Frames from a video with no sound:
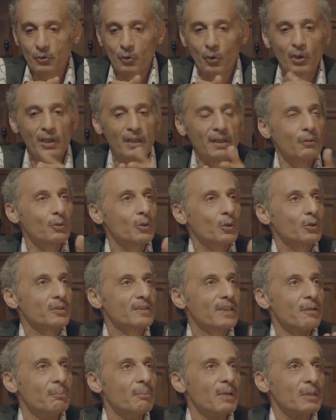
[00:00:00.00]
كل
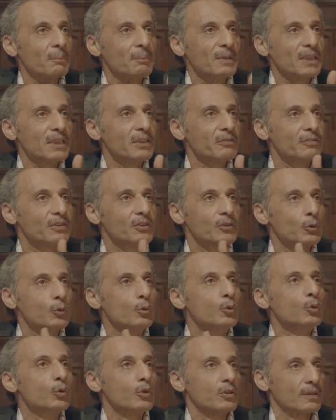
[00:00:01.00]
الكتاب مرميين في
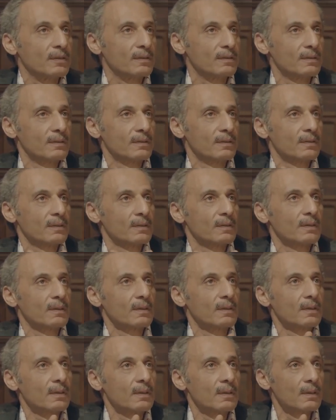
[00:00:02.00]
السجون
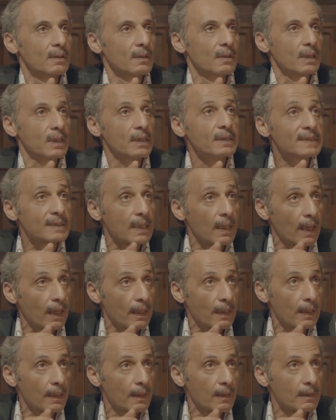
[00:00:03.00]
انسى
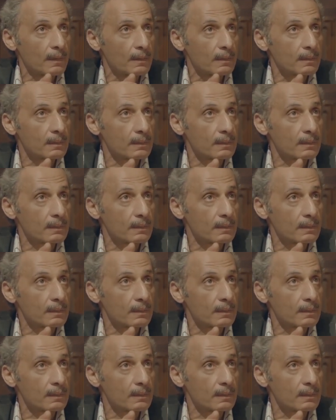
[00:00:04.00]
الحياه